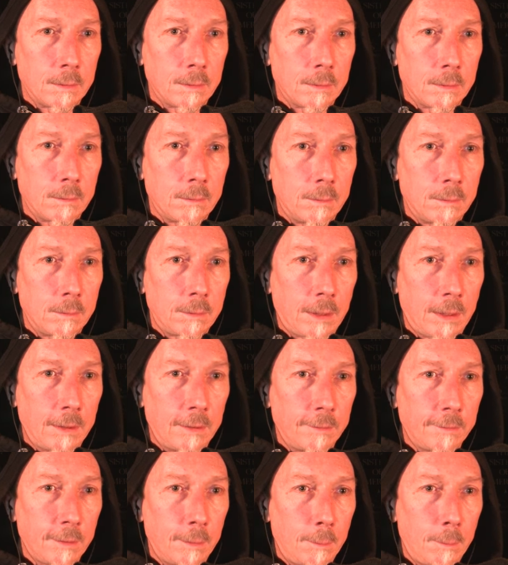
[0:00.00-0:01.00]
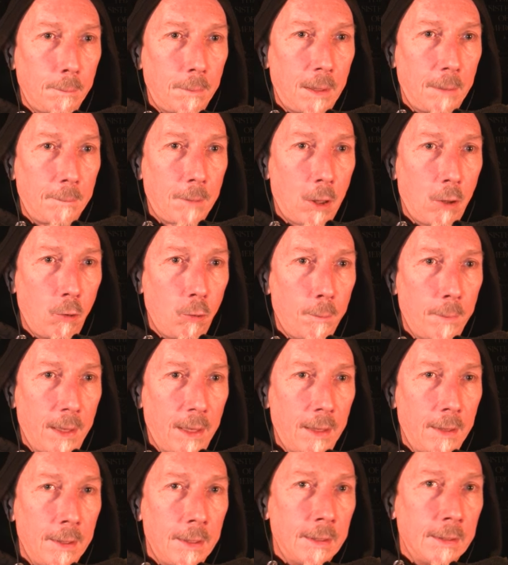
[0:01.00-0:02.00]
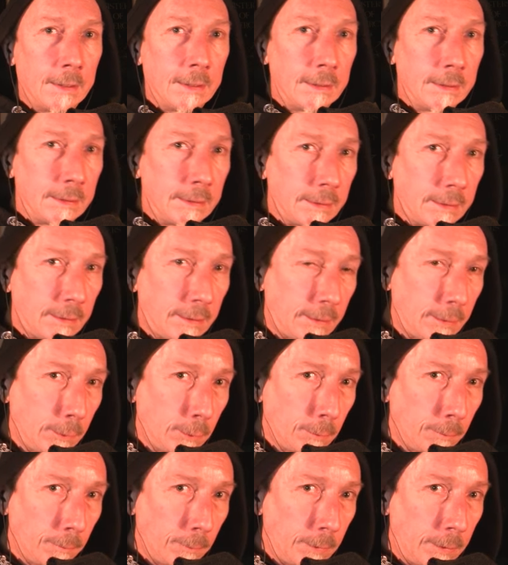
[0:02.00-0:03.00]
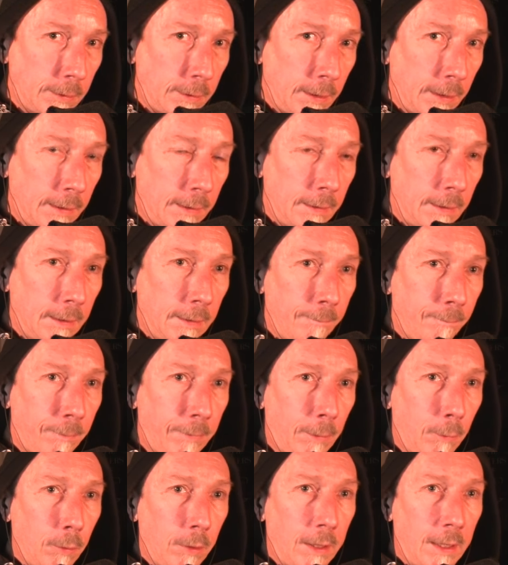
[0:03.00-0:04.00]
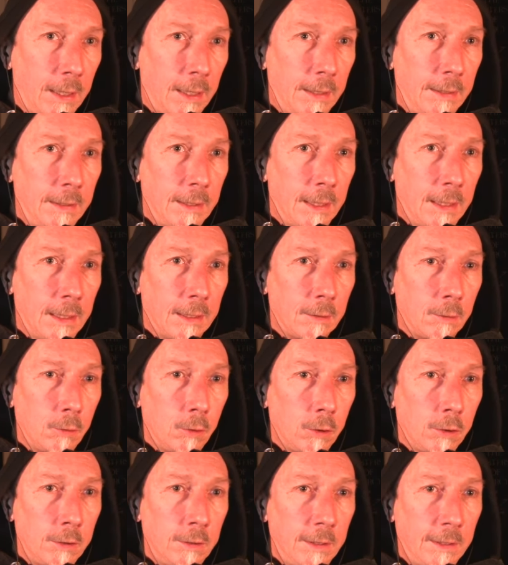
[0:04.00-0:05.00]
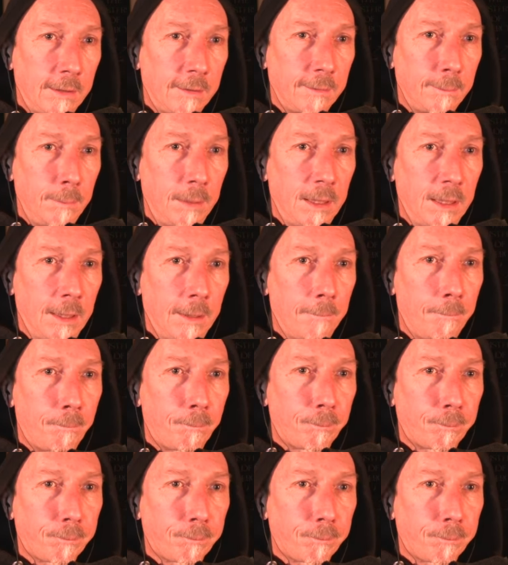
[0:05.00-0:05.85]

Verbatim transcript: So, und Heilsalbe bleibt auch mal. So, und dann äh, Auralia hat noch nichts mehr.